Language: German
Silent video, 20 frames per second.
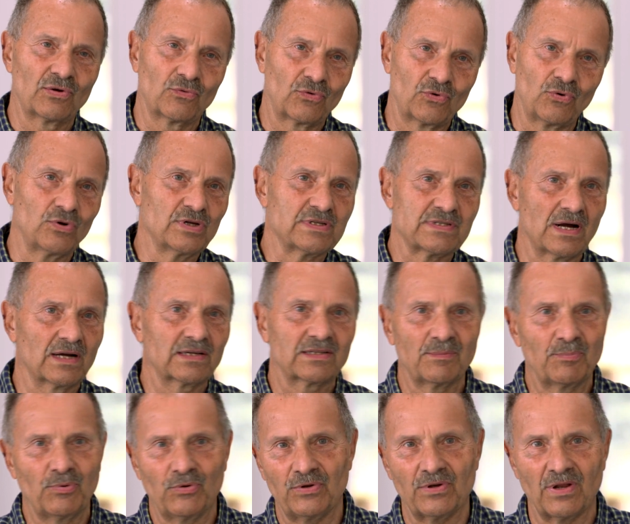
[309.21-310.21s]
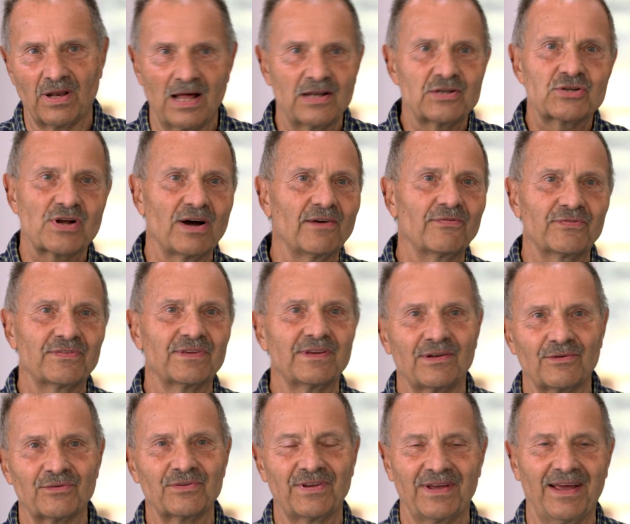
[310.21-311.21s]
Kohl sagte blühende Landschaften
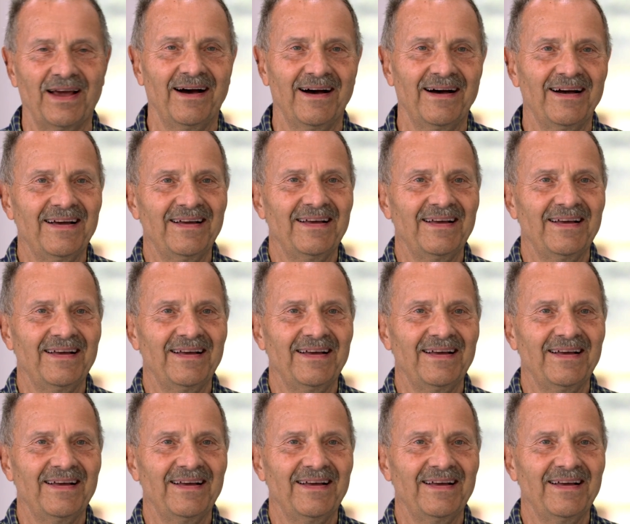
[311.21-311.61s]
hin und her.